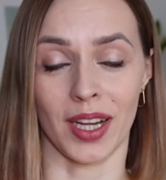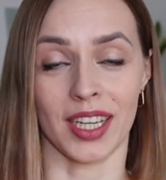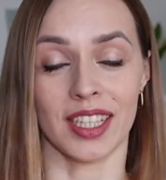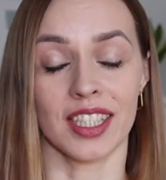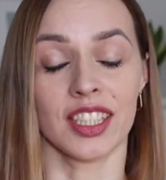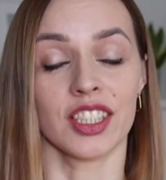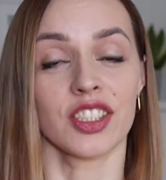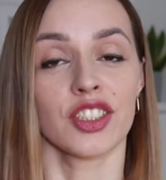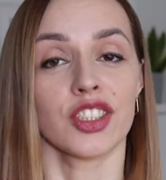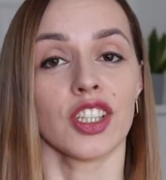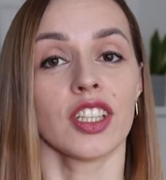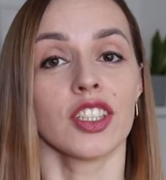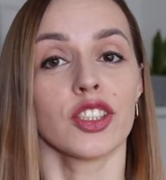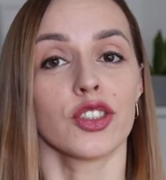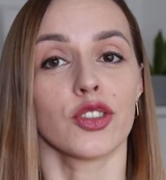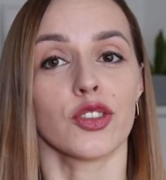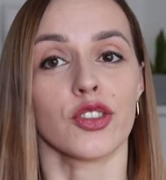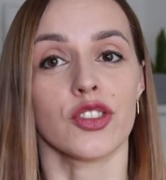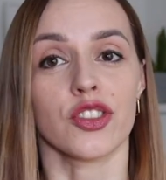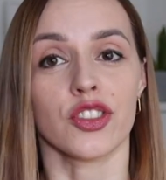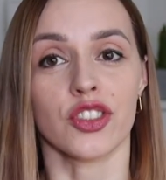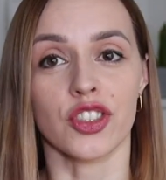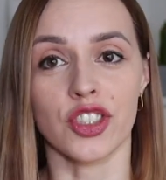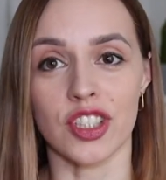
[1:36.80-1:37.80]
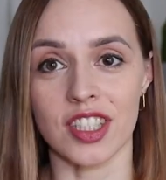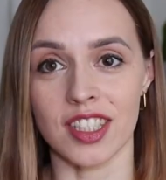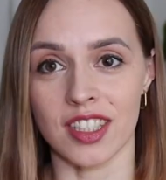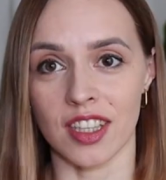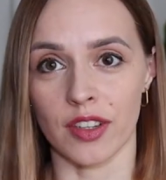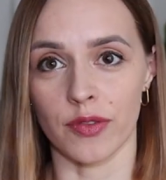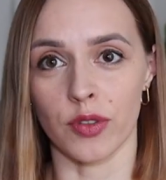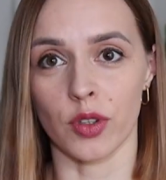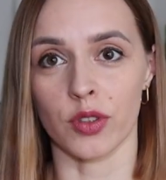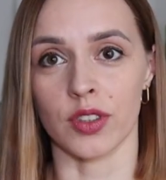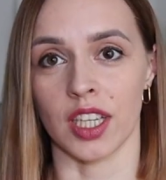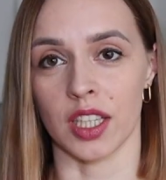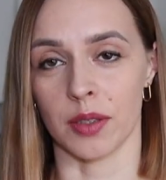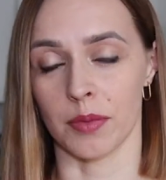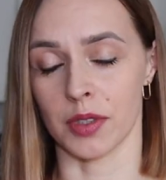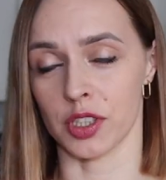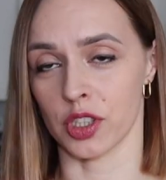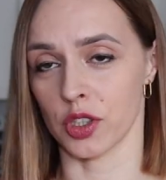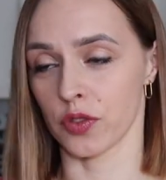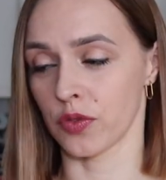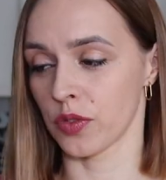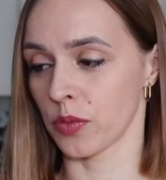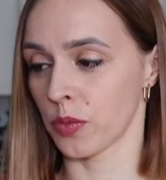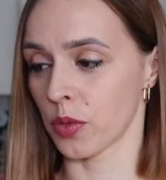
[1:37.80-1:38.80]
Ale jeżeli to jest czysta woda i
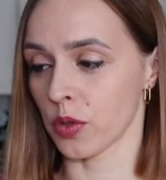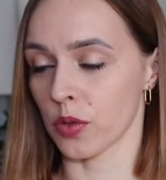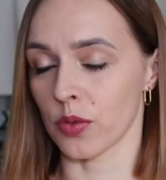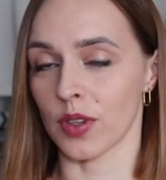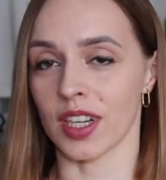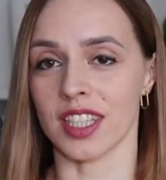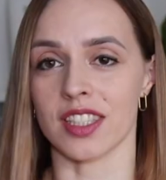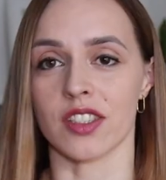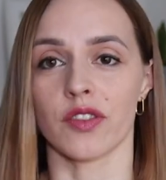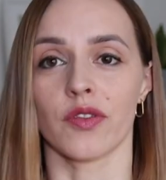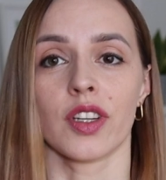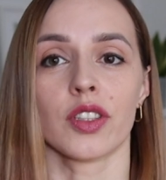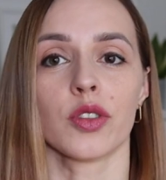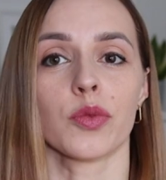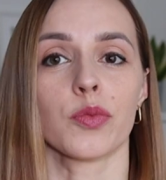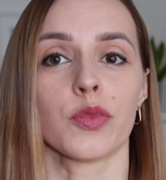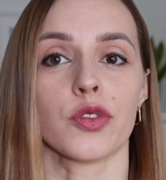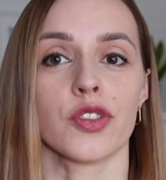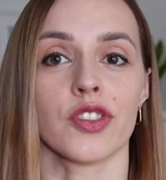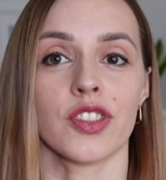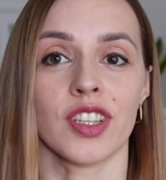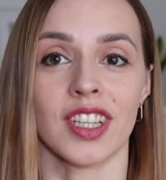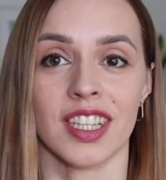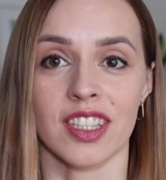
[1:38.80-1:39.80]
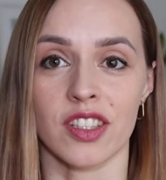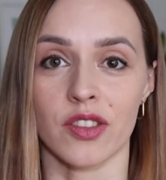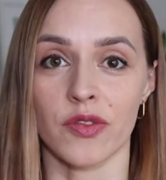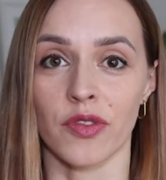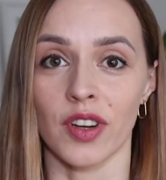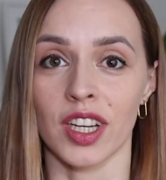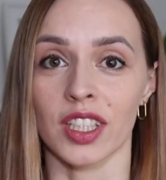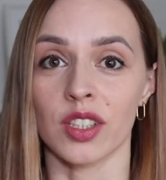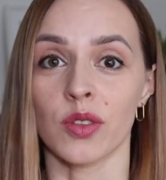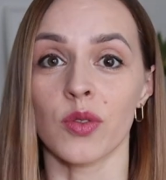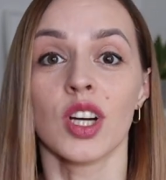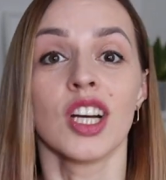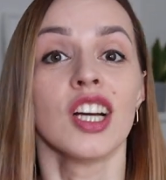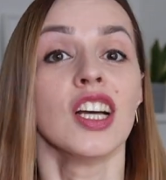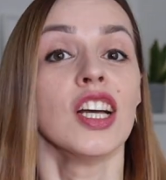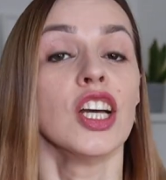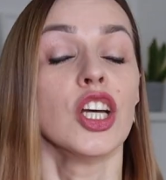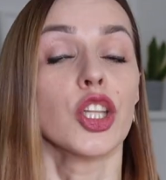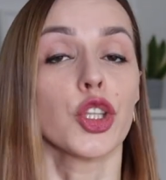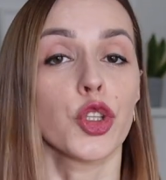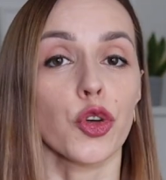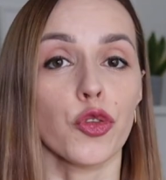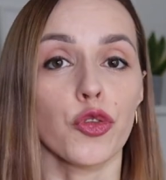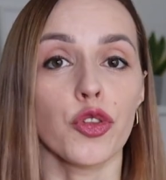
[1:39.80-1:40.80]
masz do wyboru gazowaną bądź niegazowaną,
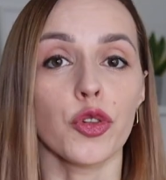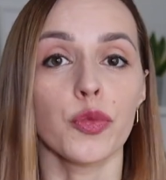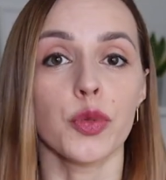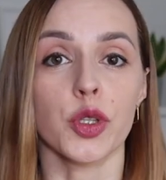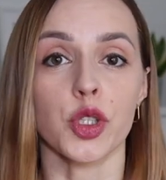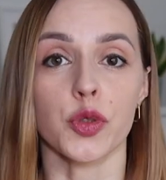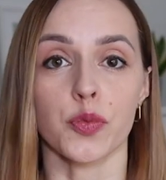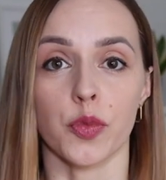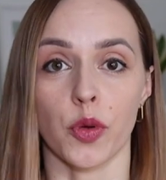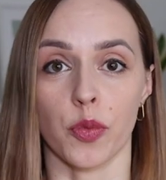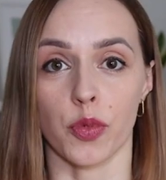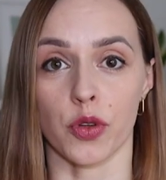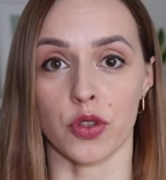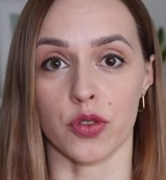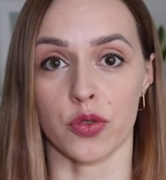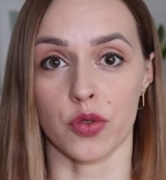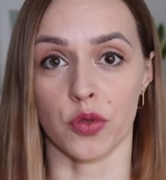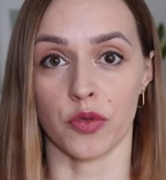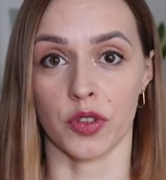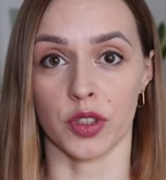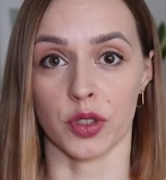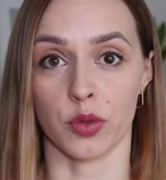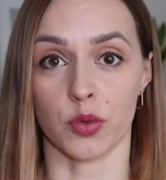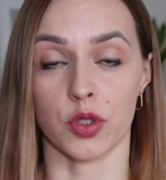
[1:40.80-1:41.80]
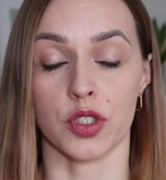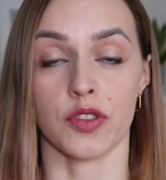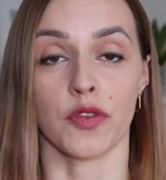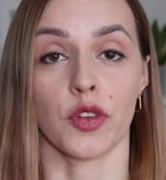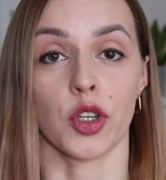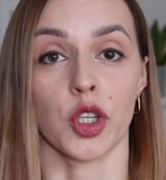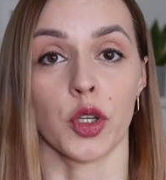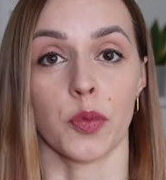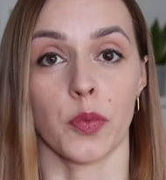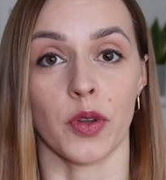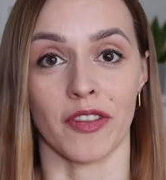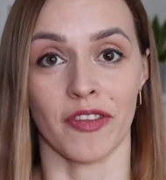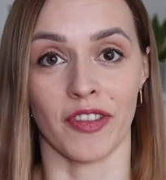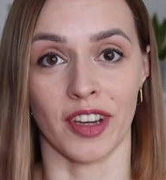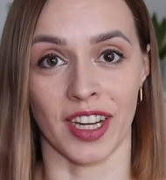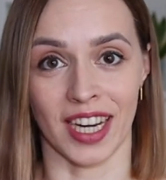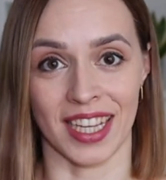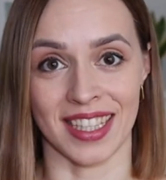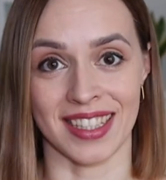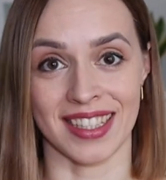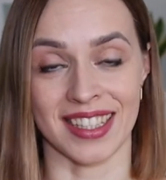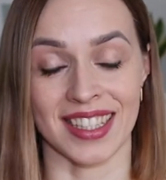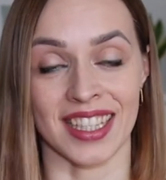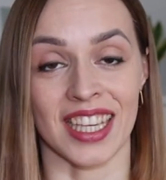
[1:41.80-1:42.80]
to wybierz po prostu według swoich
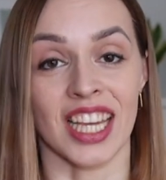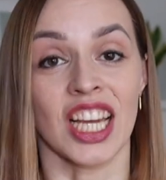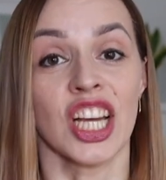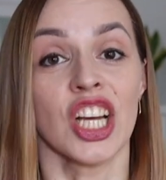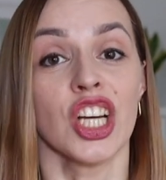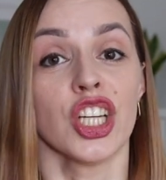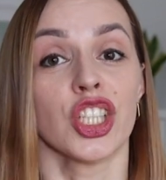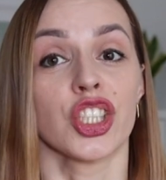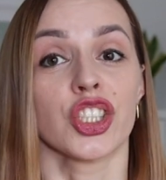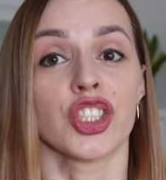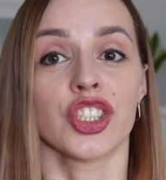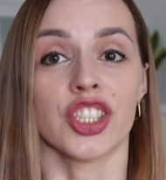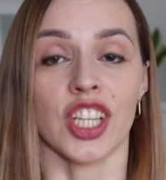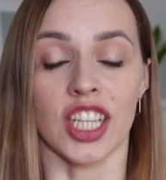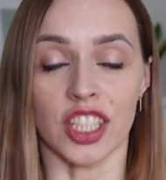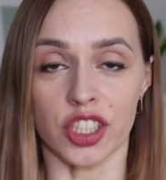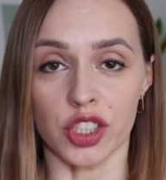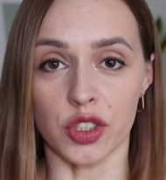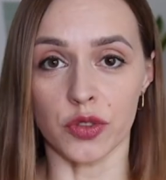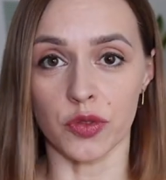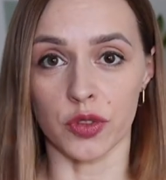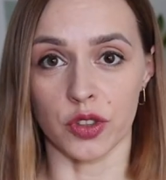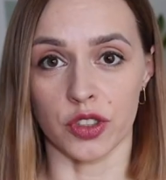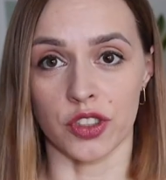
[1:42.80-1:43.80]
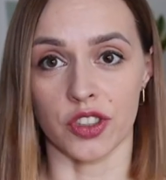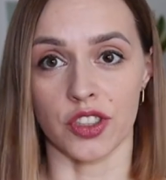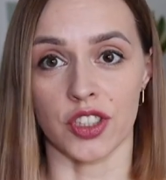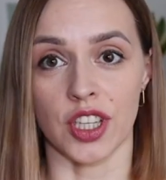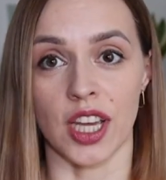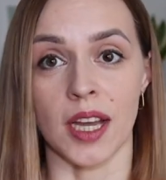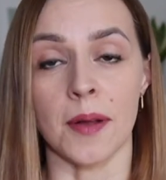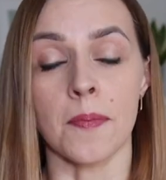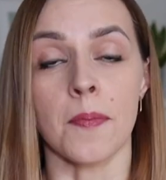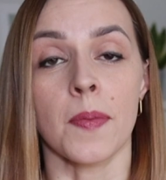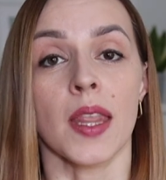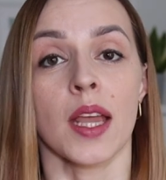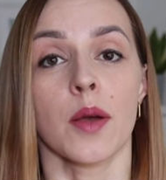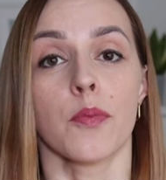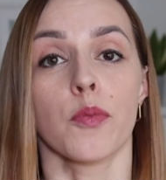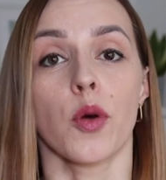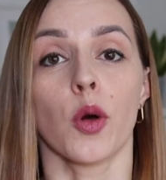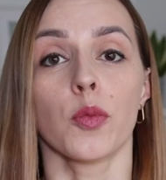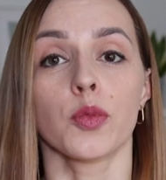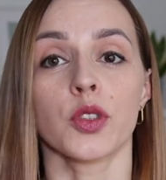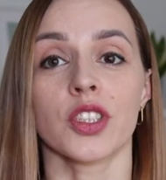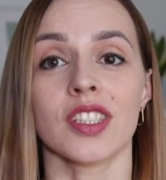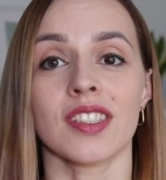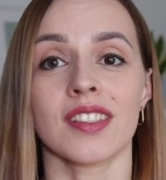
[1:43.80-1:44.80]
preferencji. Rzeczywiście,
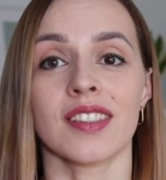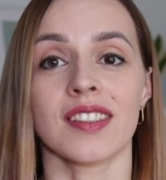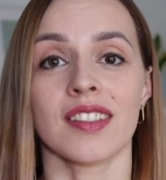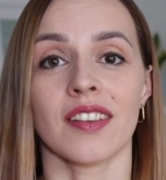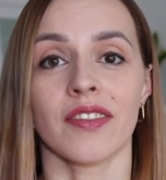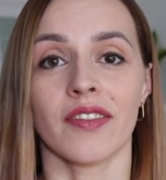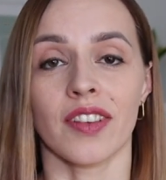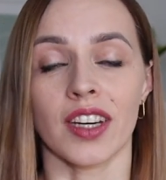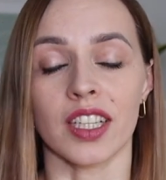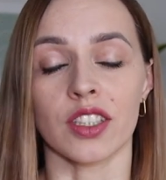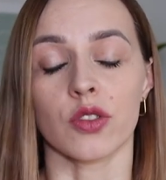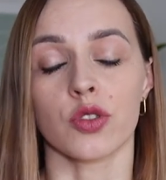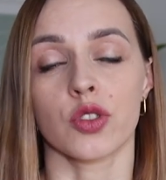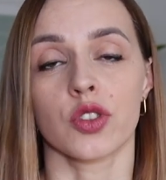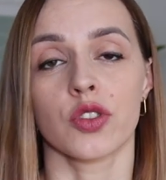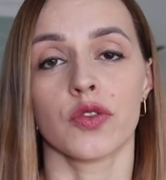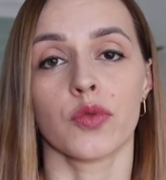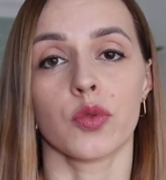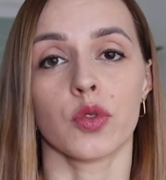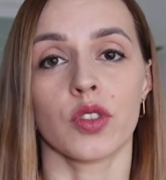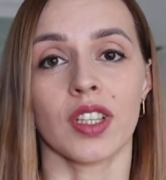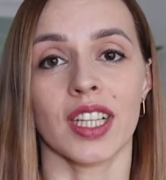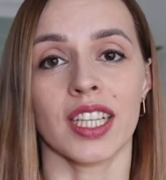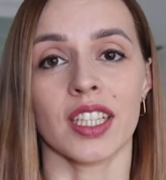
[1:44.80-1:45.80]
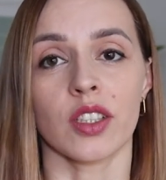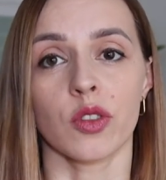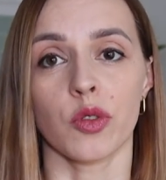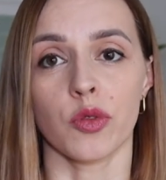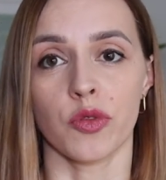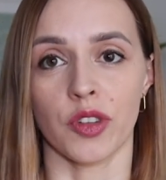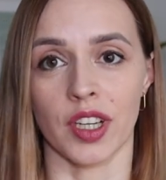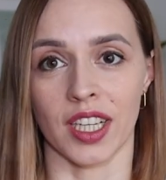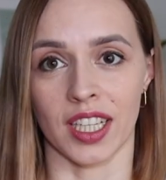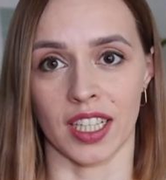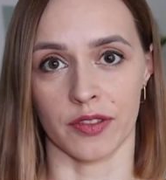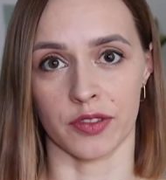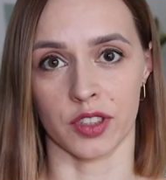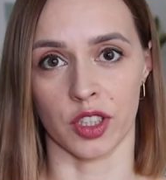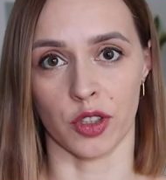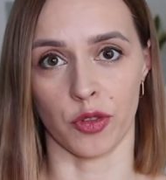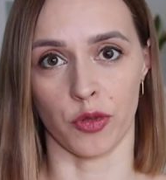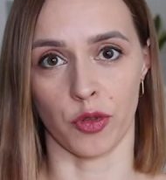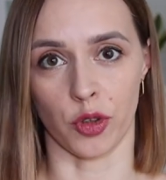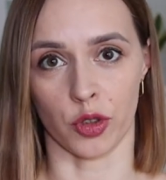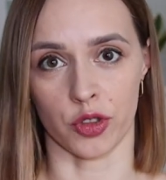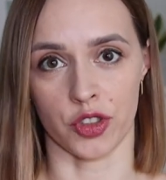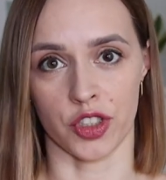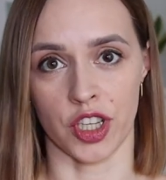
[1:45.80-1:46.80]
poprzez zawartość dwutlenku węgla w
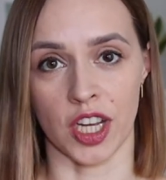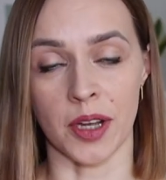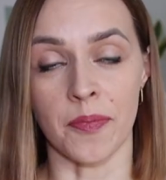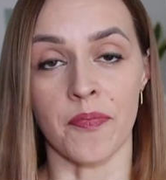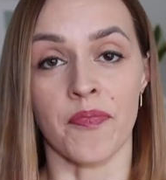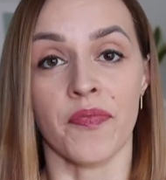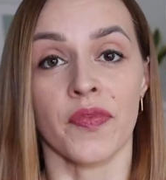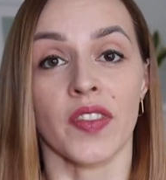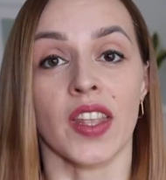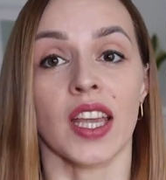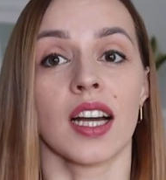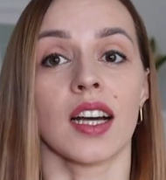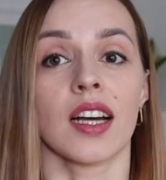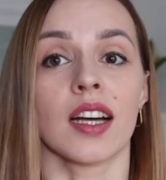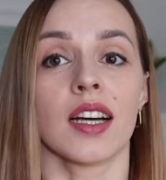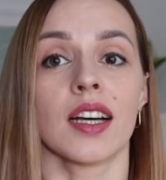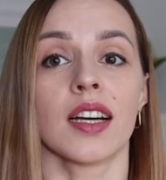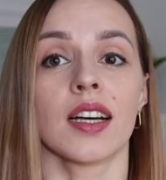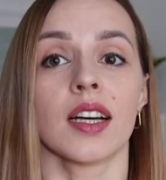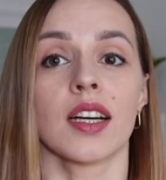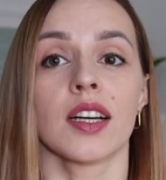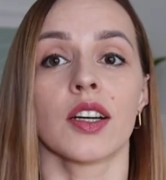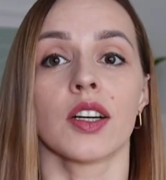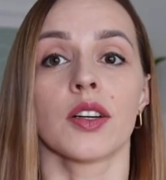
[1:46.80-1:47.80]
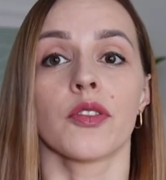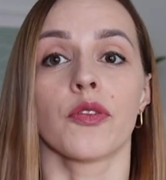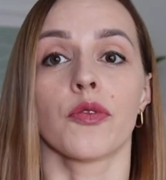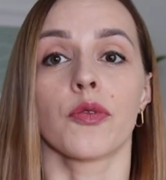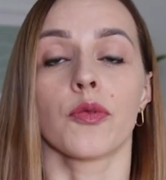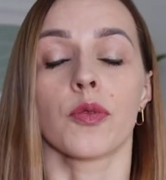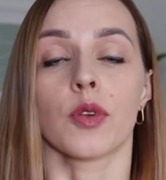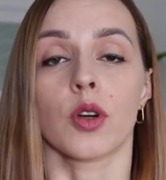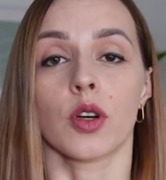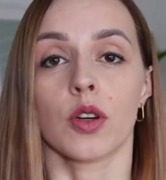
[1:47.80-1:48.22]
tej wodzie, e,